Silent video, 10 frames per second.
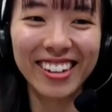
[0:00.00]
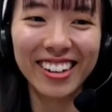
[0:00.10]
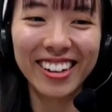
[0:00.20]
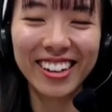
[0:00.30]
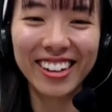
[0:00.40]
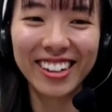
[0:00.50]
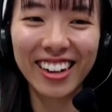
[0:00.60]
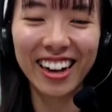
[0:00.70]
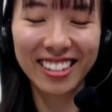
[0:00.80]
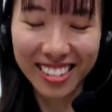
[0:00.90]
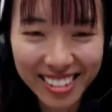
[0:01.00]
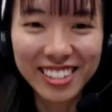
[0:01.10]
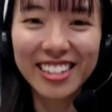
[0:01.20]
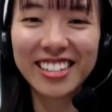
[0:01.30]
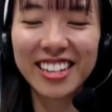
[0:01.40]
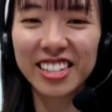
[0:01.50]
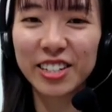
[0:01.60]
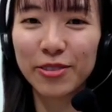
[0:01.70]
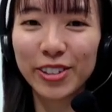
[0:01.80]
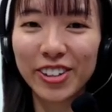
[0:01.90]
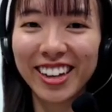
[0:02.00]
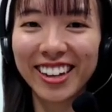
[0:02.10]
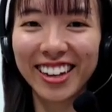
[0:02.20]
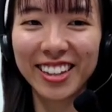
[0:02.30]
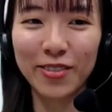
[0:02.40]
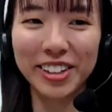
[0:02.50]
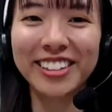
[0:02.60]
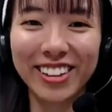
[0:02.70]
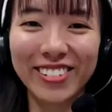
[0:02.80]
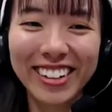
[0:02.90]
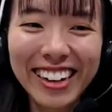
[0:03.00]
知りたいです。あ、全然自分の体験でもいいんですけど。